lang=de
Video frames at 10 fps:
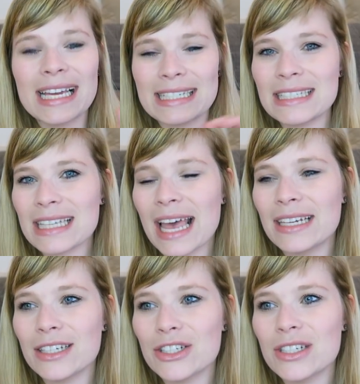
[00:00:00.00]
Es ist
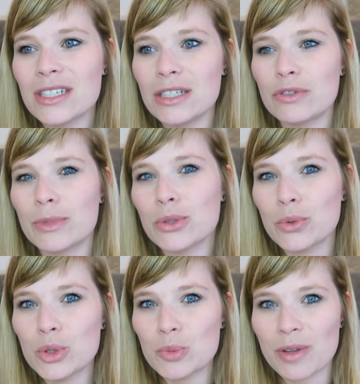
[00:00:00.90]
keine Geschichte, die für
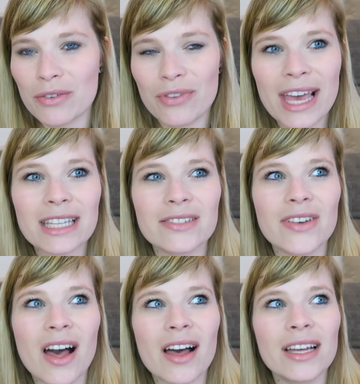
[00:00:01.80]
mich rundum perfekt
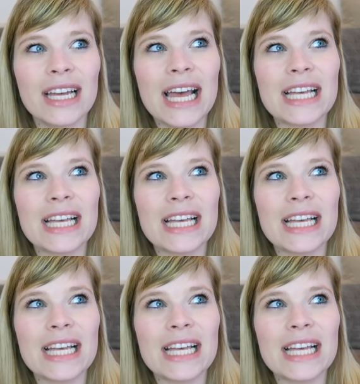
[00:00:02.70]
war.